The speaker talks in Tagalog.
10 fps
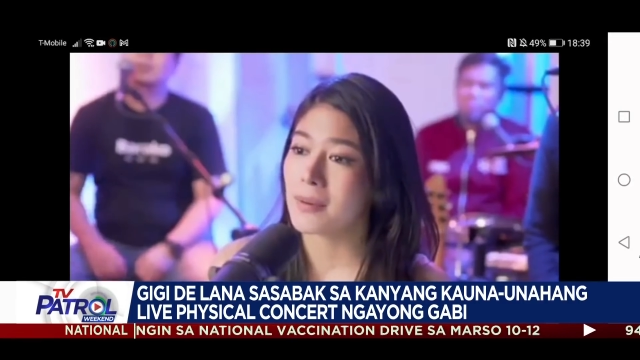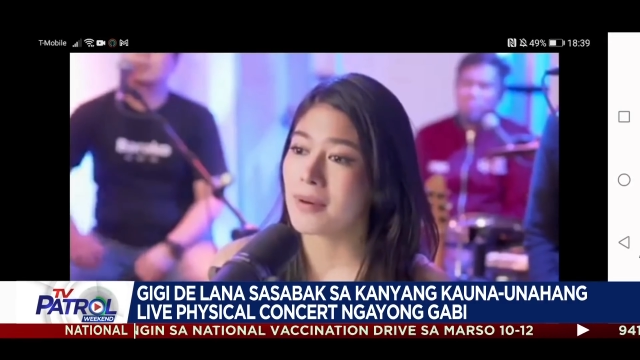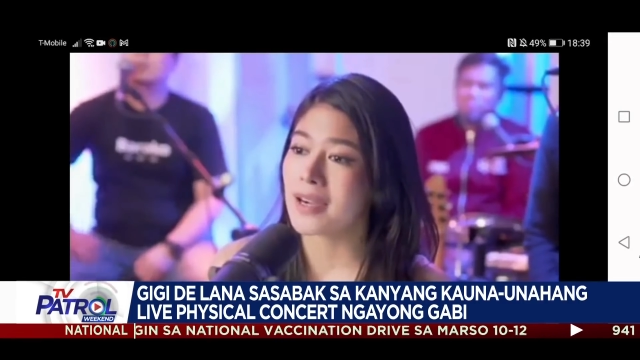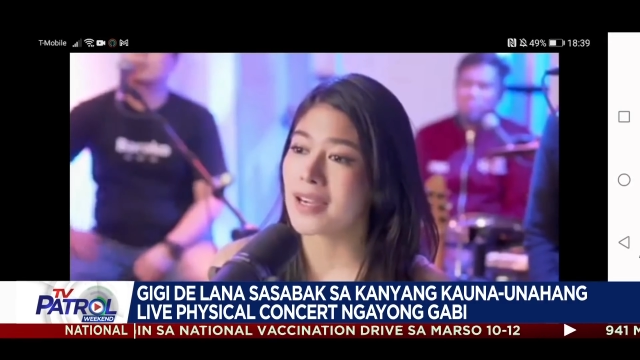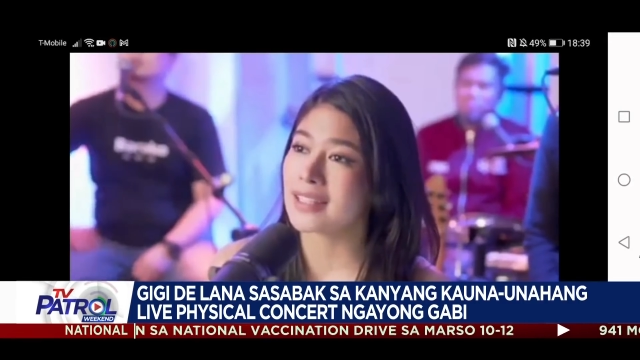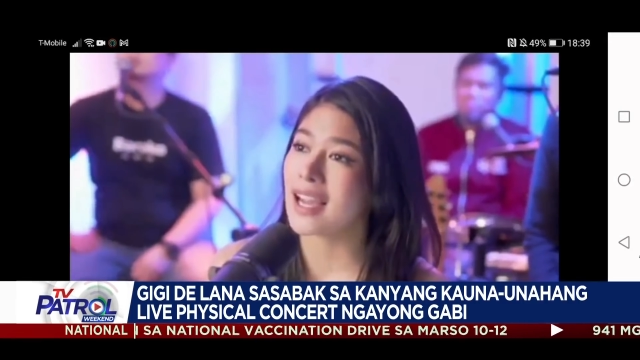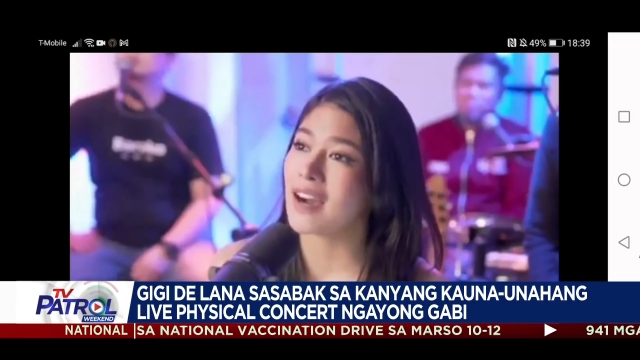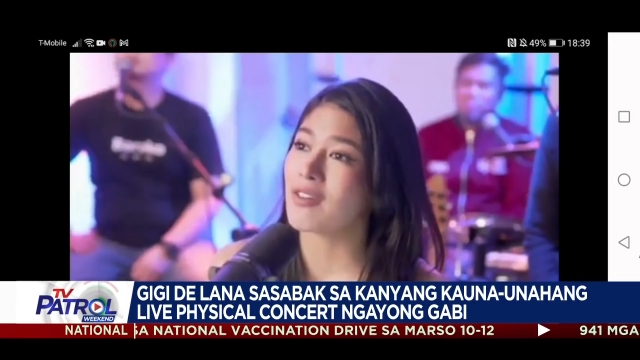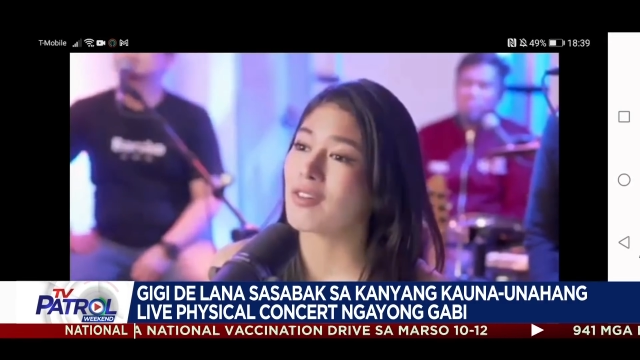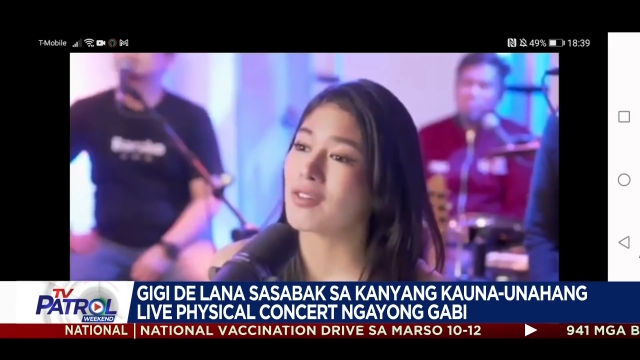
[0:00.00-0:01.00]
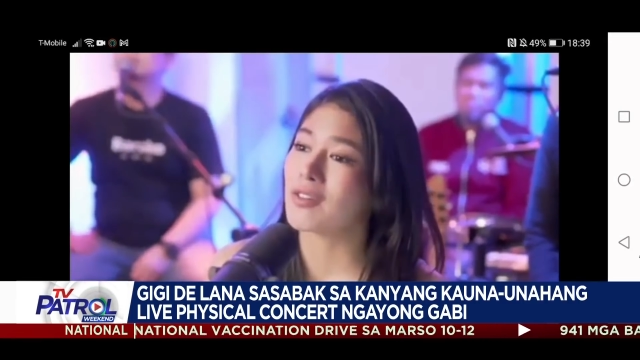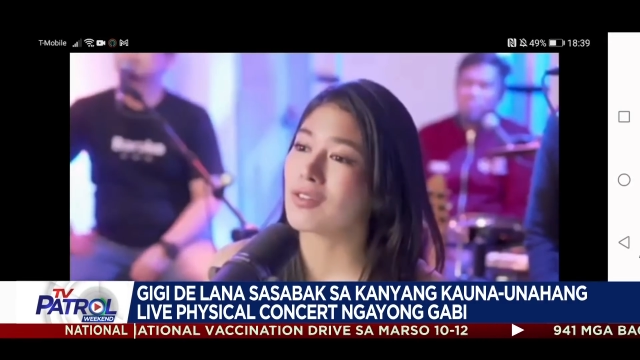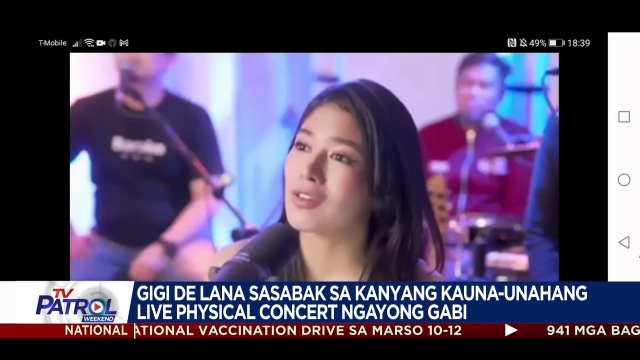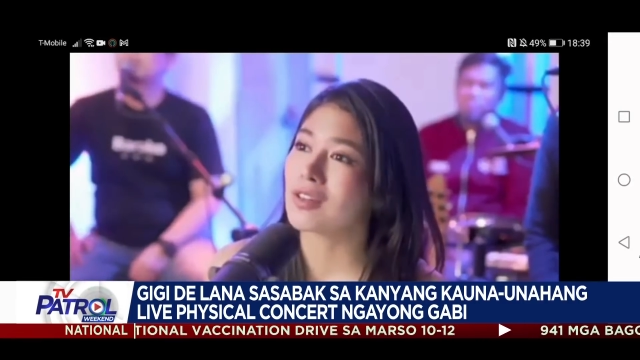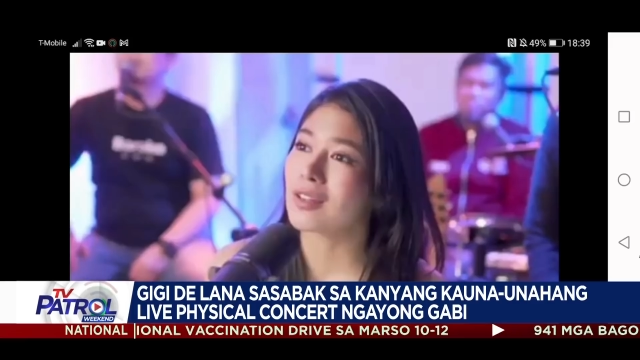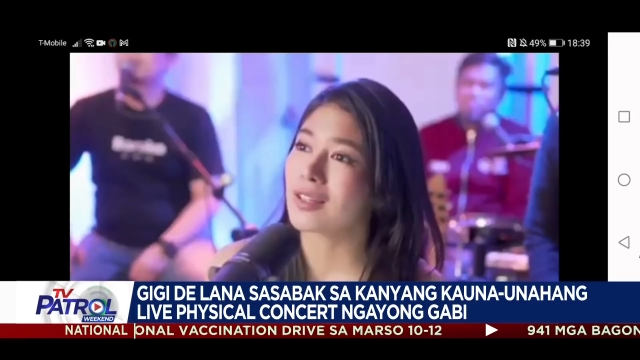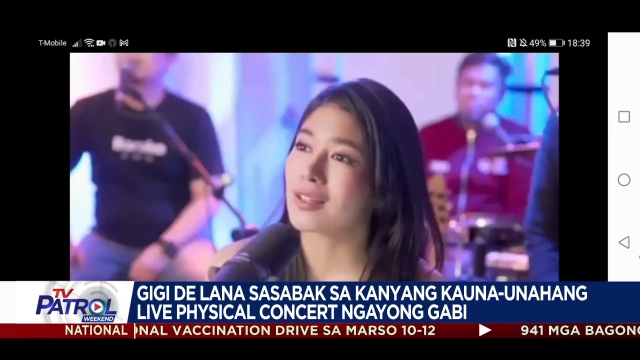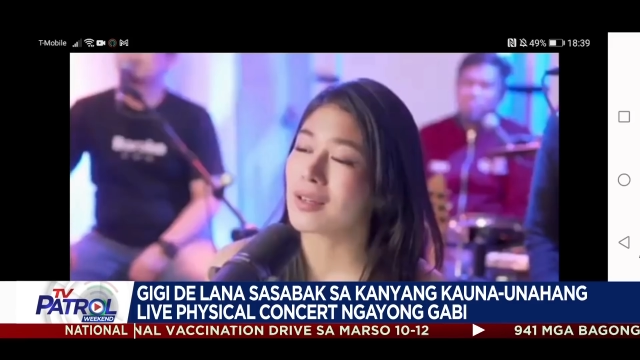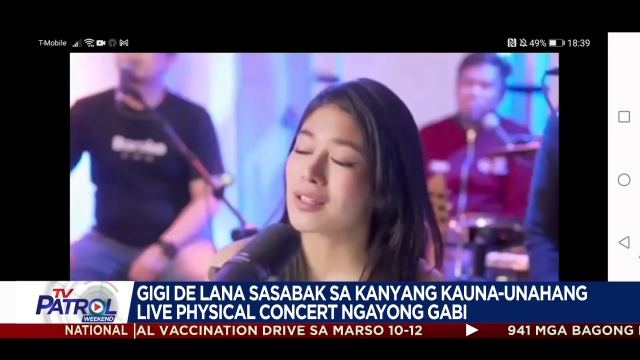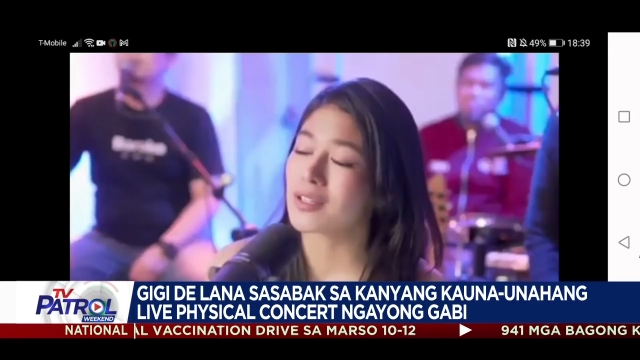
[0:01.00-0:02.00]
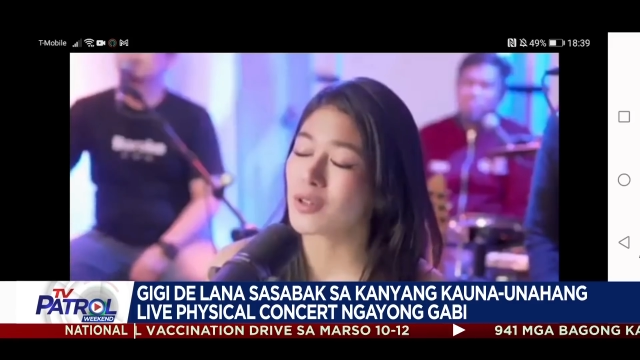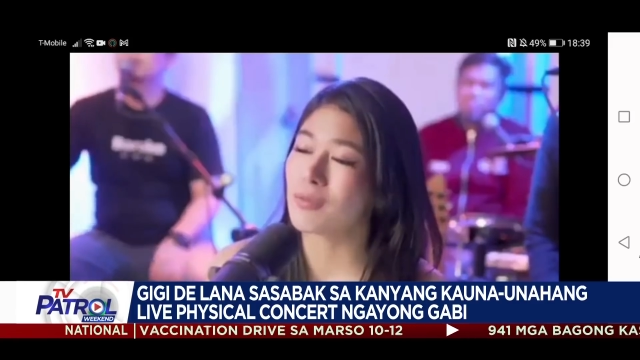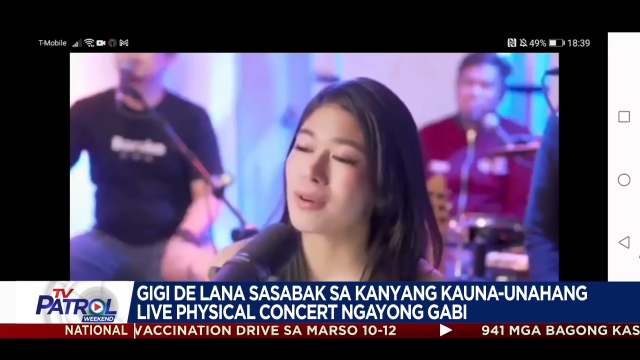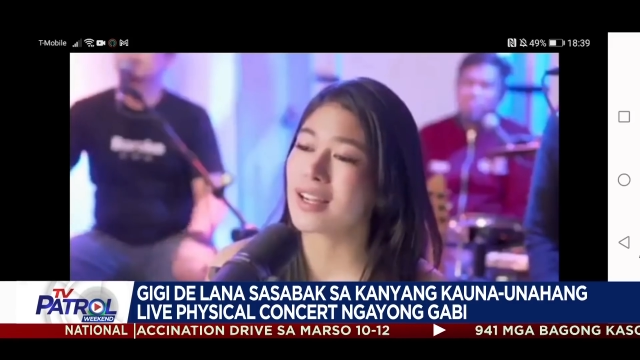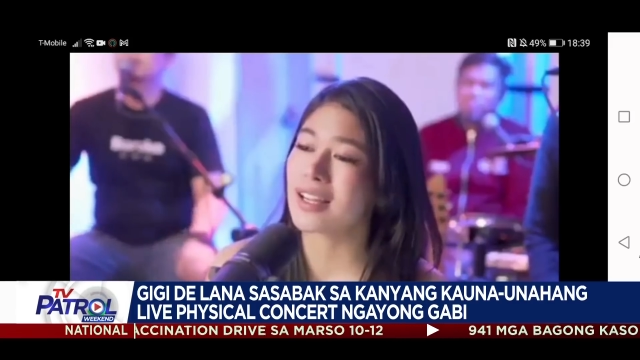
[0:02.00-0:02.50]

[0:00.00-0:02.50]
mga taong sobrang